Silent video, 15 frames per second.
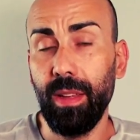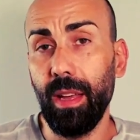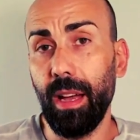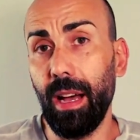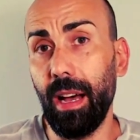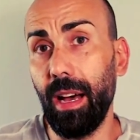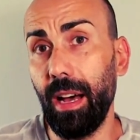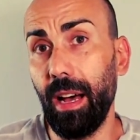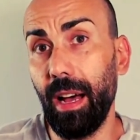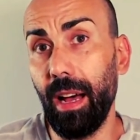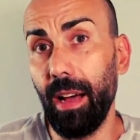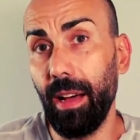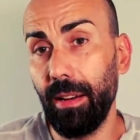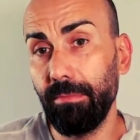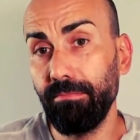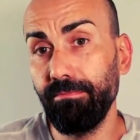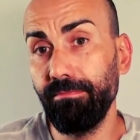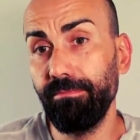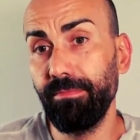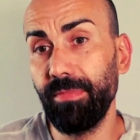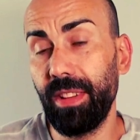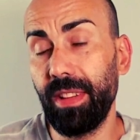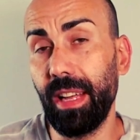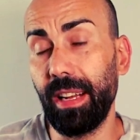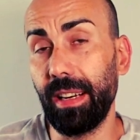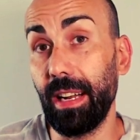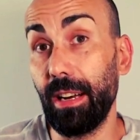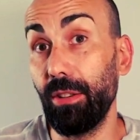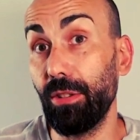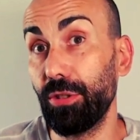a mm,
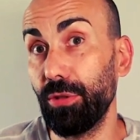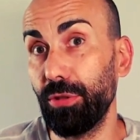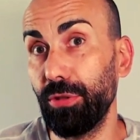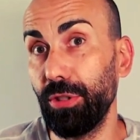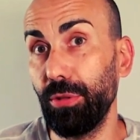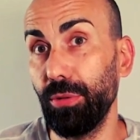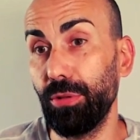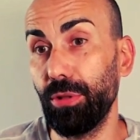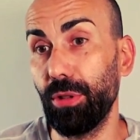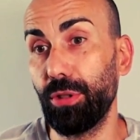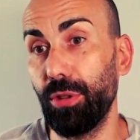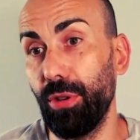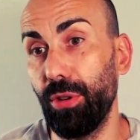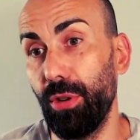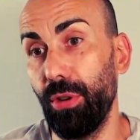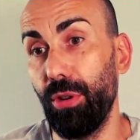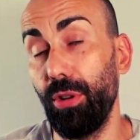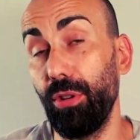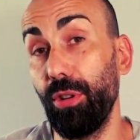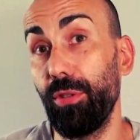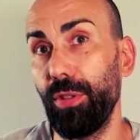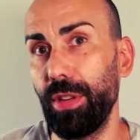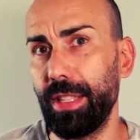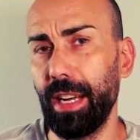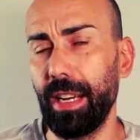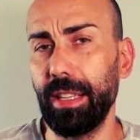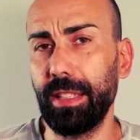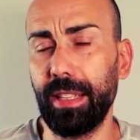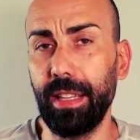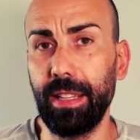cerrar los sustitutos o, los
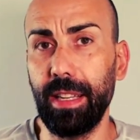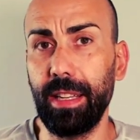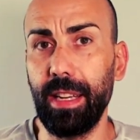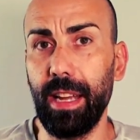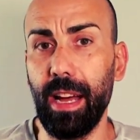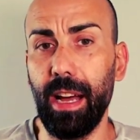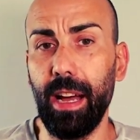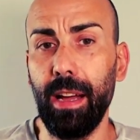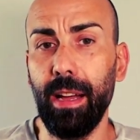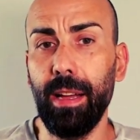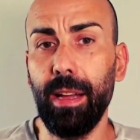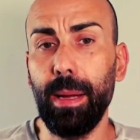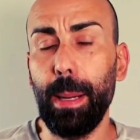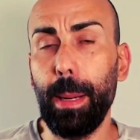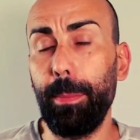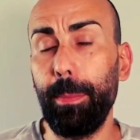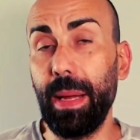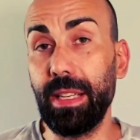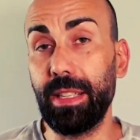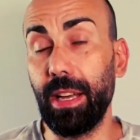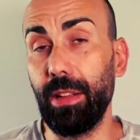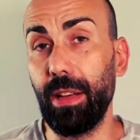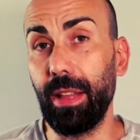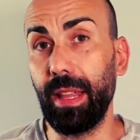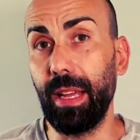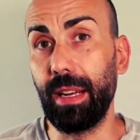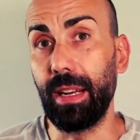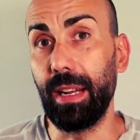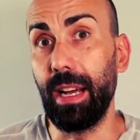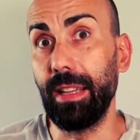fichajes que tenía pensado
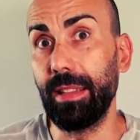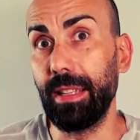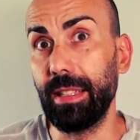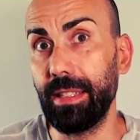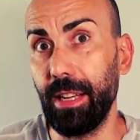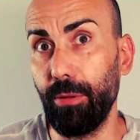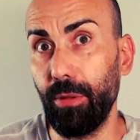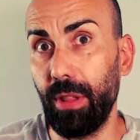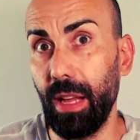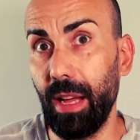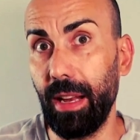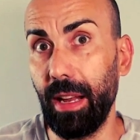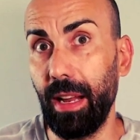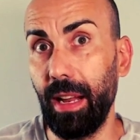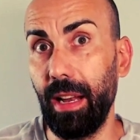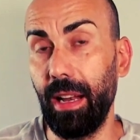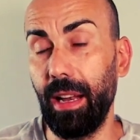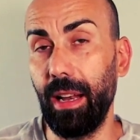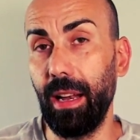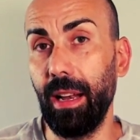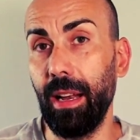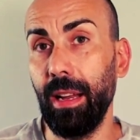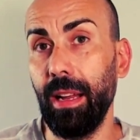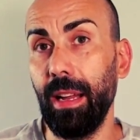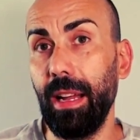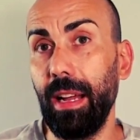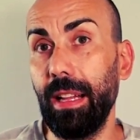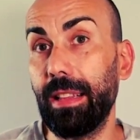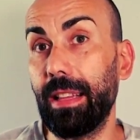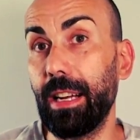hacer antes de anunciar el,
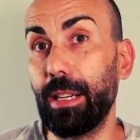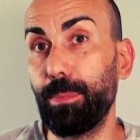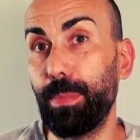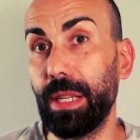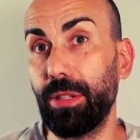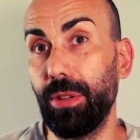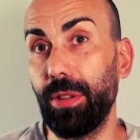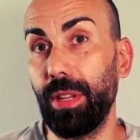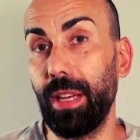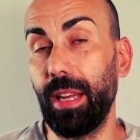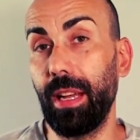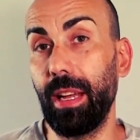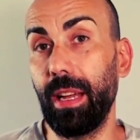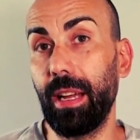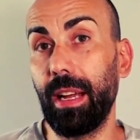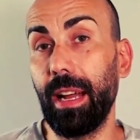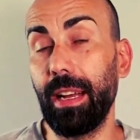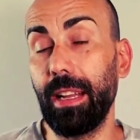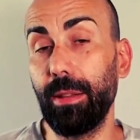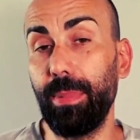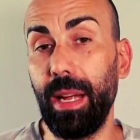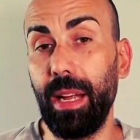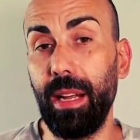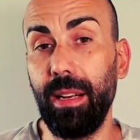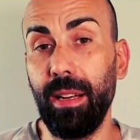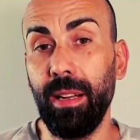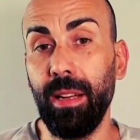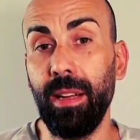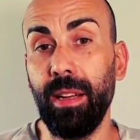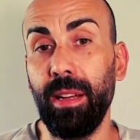traspaso de Gareth Bale.
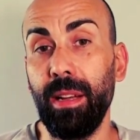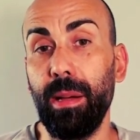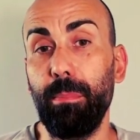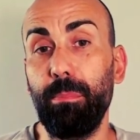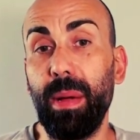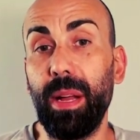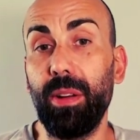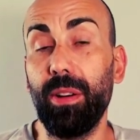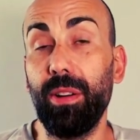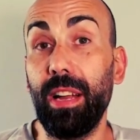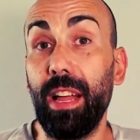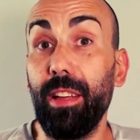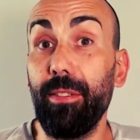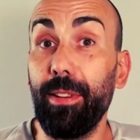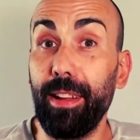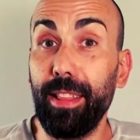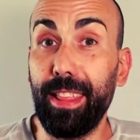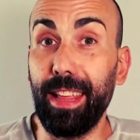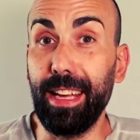Pero la diferencia